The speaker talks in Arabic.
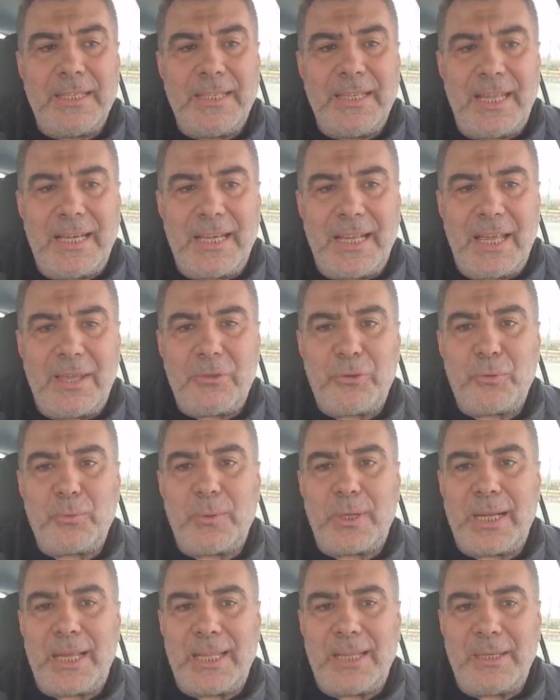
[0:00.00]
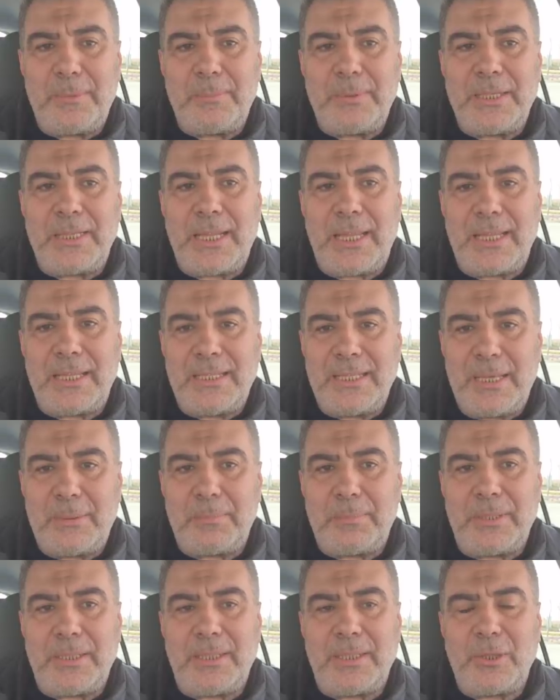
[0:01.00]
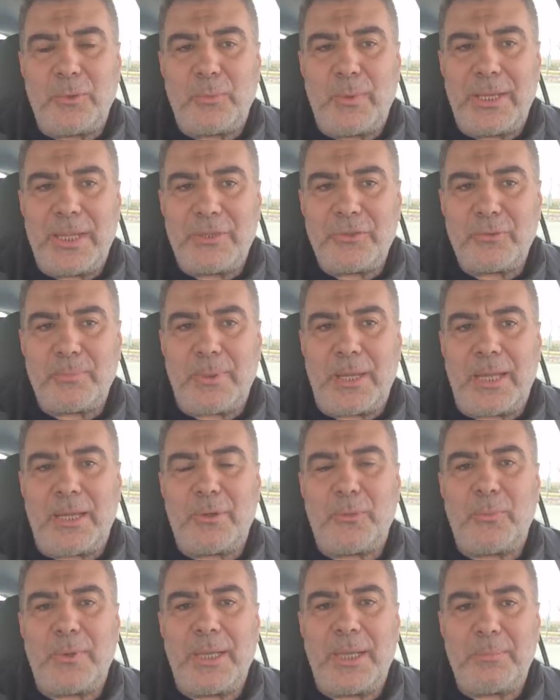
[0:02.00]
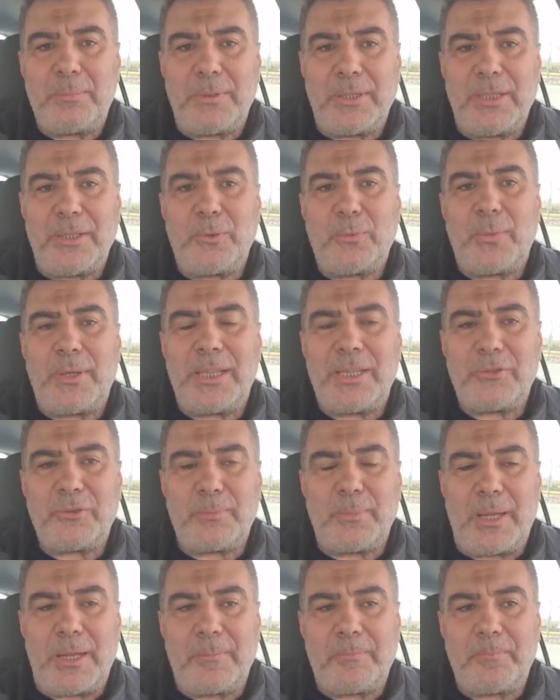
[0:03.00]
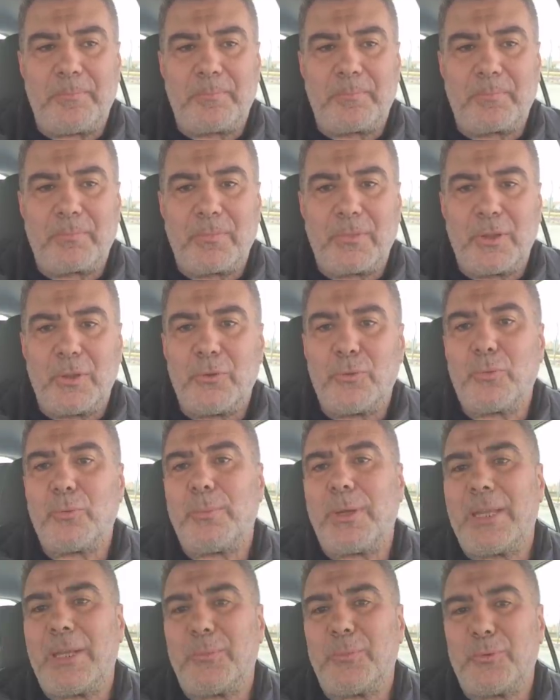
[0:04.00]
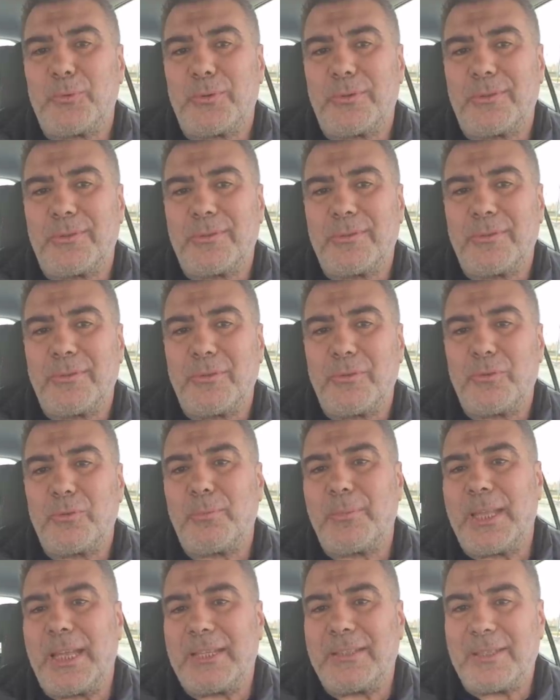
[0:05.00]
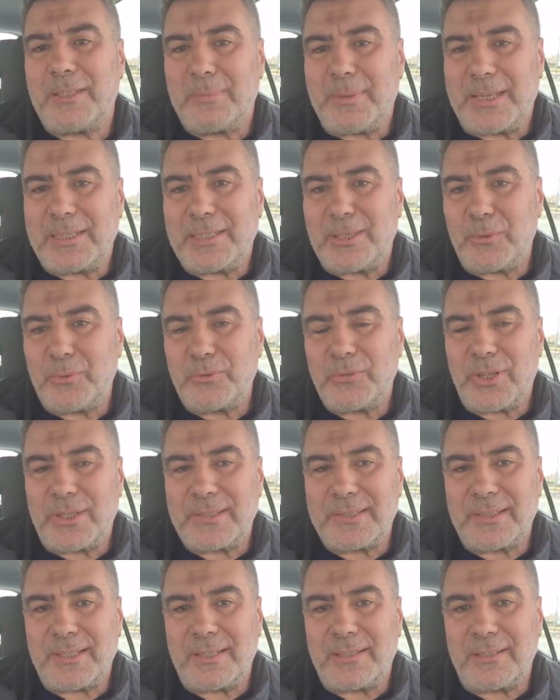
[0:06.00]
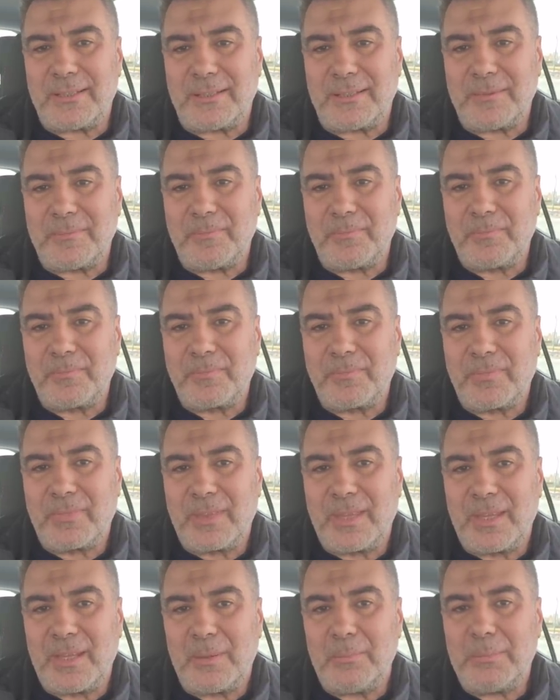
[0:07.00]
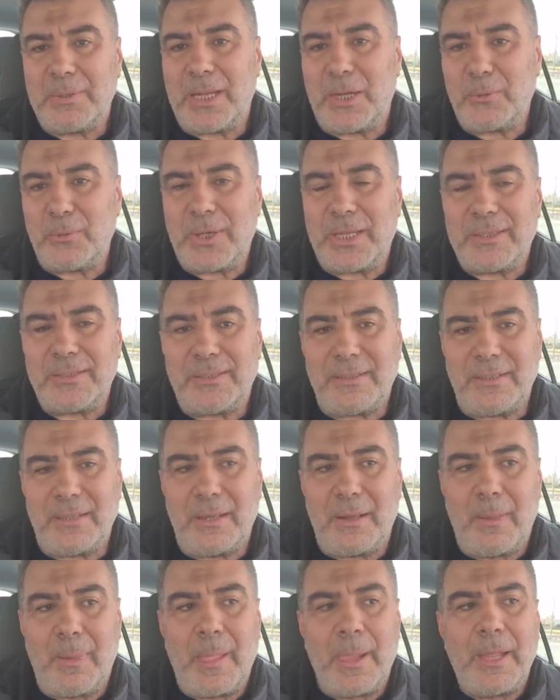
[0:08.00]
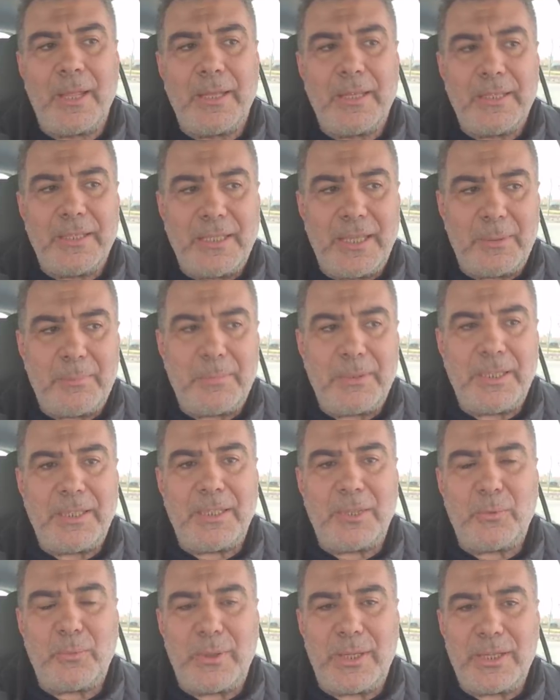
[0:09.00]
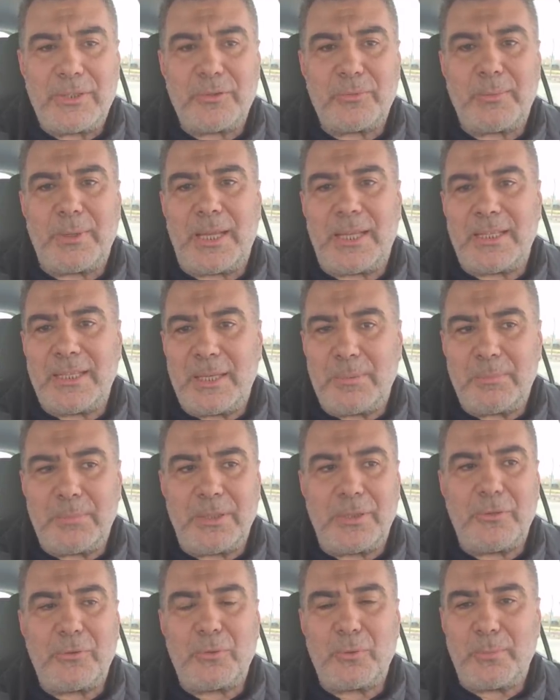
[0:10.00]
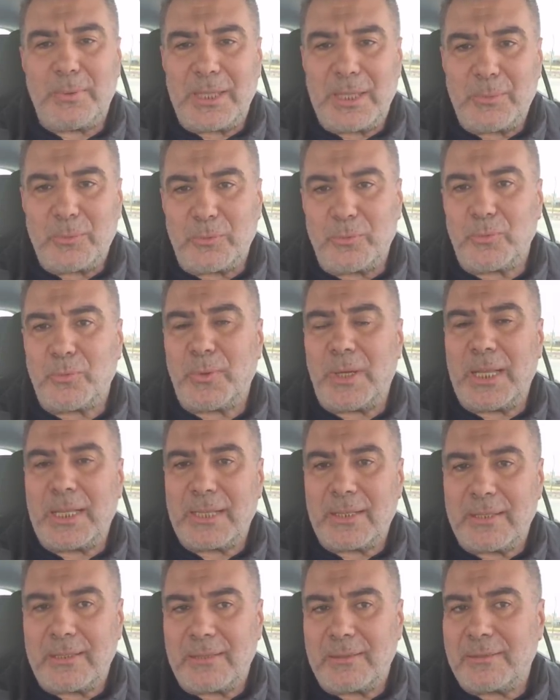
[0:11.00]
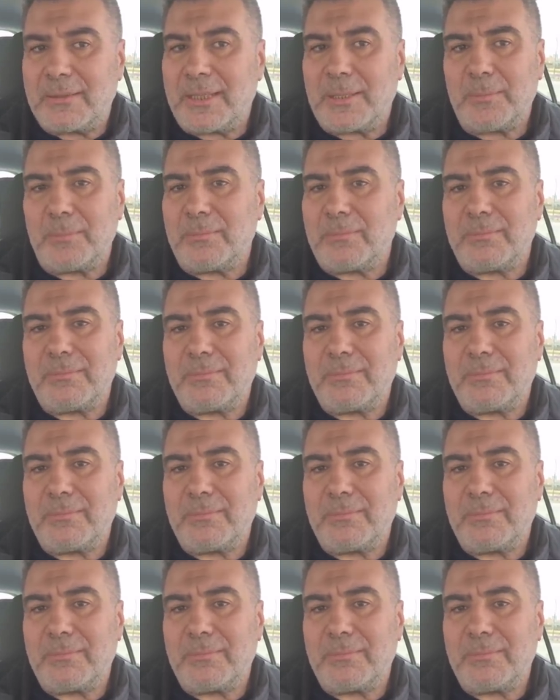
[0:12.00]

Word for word: يلهث وراء البناء يبني ويجمع ويبني ويجمع ثم يموت ثم يأتي بعده شخص آخر من أولاده يبني ويجمع يبني ثم يموت وهكذا طيب